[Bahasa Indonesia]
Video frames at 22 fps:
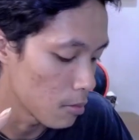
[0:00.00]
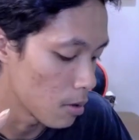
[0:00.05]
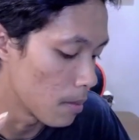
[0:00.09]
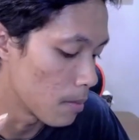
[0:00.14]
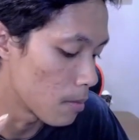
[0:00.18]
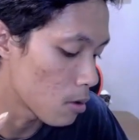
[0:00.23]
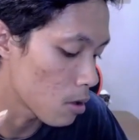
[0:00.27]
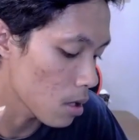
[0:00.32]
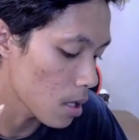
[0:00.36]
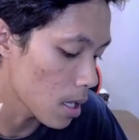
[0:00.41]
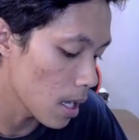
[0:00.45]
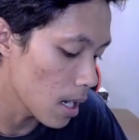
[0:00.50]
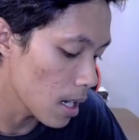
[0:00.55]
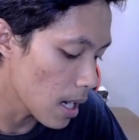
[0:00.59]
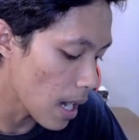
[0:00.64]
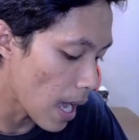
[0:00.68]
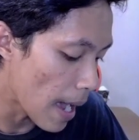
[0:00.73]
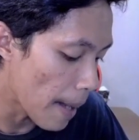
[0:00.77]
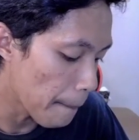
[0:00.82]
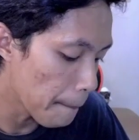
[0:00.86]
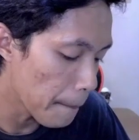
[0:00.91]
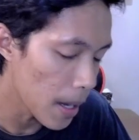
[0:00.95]
Menurut kalian
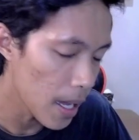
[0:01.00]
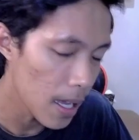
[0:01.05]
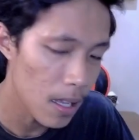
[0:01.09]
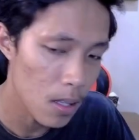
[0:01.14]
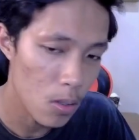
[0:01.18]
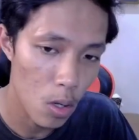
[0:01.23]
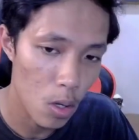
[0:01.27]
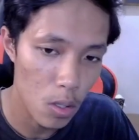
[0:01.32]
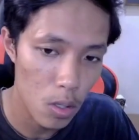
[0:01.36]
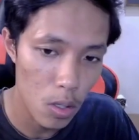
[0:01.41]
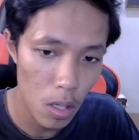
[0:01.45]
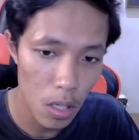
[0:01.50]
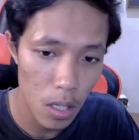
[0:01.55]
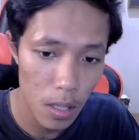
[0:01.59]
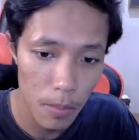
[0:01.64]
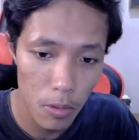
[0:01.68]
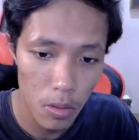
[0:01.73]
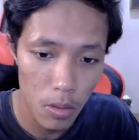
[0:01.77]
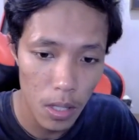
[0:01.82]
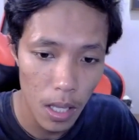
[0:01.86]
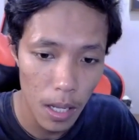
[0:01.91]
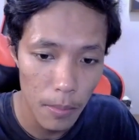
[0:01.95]
apa yang cocok
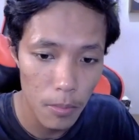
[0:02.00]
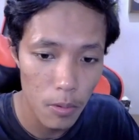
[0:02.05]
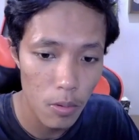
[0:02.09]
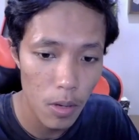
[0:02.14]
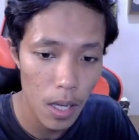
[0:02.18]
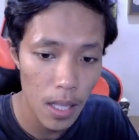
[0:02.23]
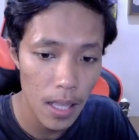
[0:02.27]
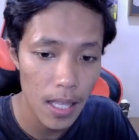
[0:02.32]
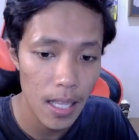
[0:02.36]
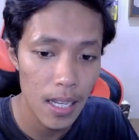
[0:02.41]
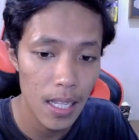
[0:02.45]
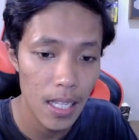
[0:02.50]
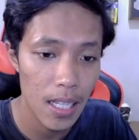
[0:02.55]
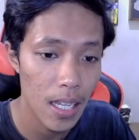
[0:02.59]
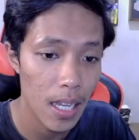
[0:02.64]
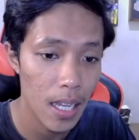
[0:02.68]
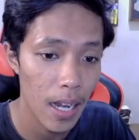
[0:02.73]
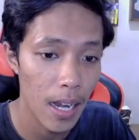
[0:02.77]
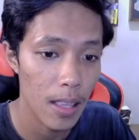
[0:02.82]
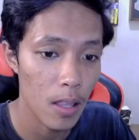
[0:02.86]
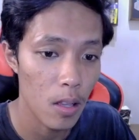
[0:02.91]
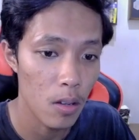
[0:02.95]
sebutan buat ini
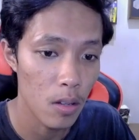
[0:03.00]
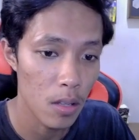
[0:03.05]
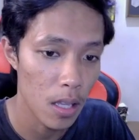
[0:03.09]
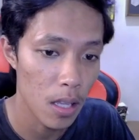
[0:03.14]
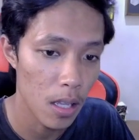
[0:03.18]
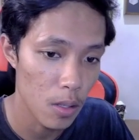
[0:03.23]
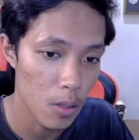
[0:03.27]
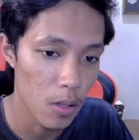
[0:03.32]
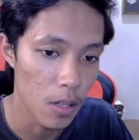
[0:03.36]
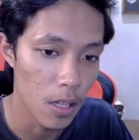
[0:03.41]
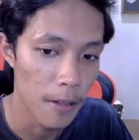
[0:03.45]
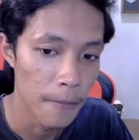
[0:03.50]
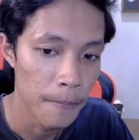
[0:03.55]
Skeleton King cuy?